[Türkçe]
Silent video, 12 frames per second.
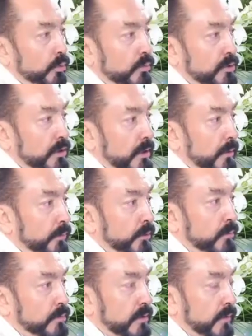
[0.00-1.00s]
bir şey yapıyor bir
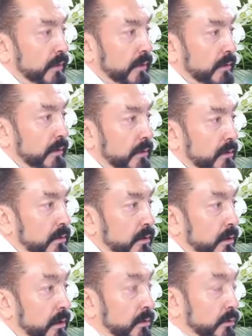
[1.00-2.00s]
seferde yani.
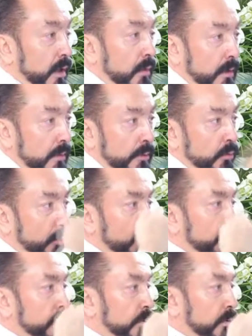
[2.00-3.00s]
Tamamen
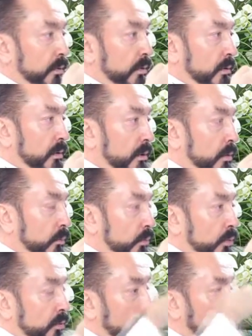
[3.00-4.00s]
uyduruyor.
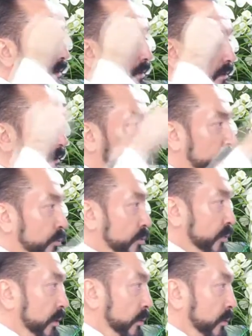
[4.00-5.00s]
Burnu neredeyse yapışıyor
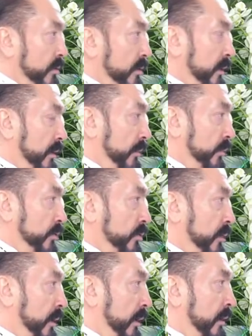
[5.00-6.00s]
yani gözlerine yapışıyor
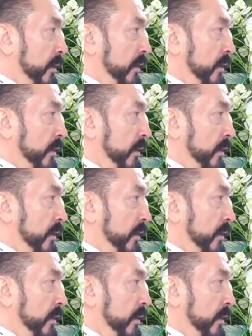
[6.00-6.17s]
yani.